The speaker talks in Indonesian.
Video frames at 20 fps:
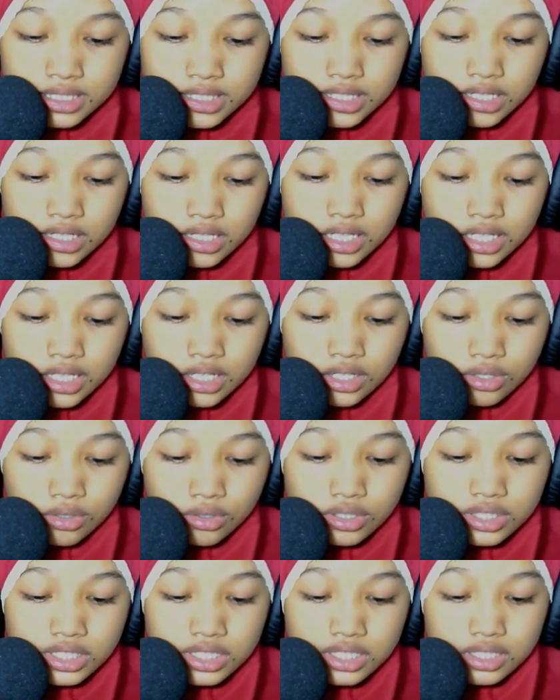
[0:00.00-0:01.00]

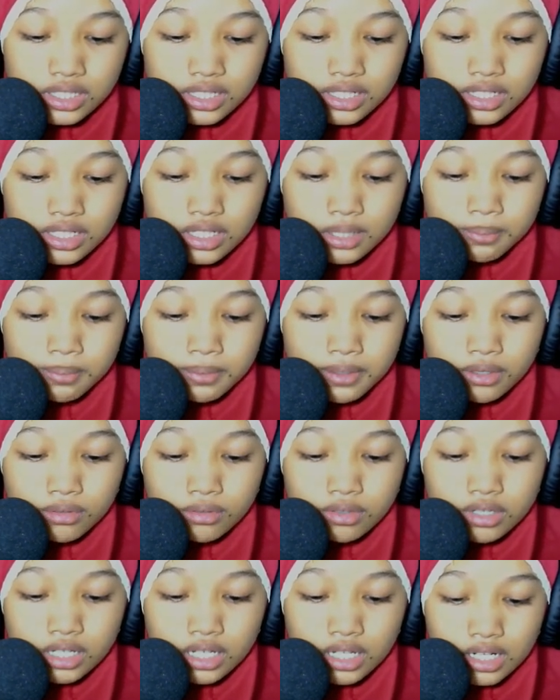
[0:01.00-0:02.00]
misterius
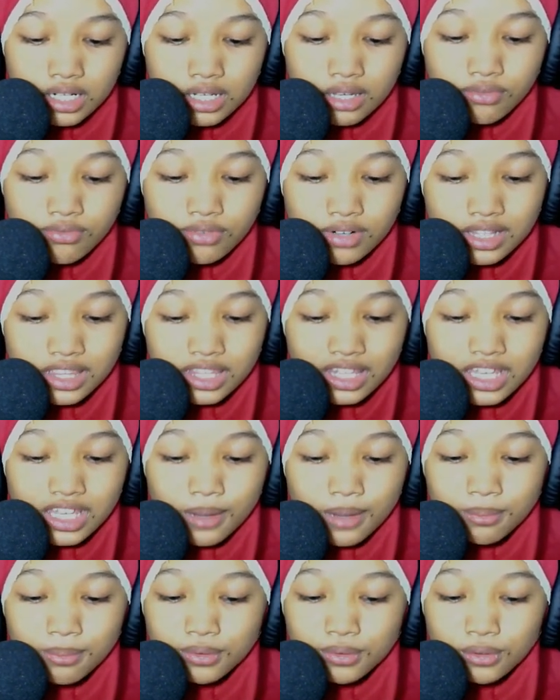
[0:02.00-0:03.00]
diperlukan level
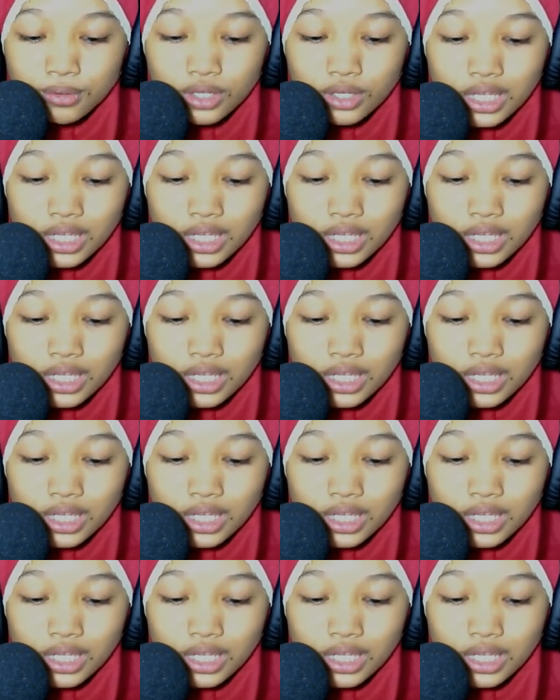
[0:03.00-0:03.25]
35.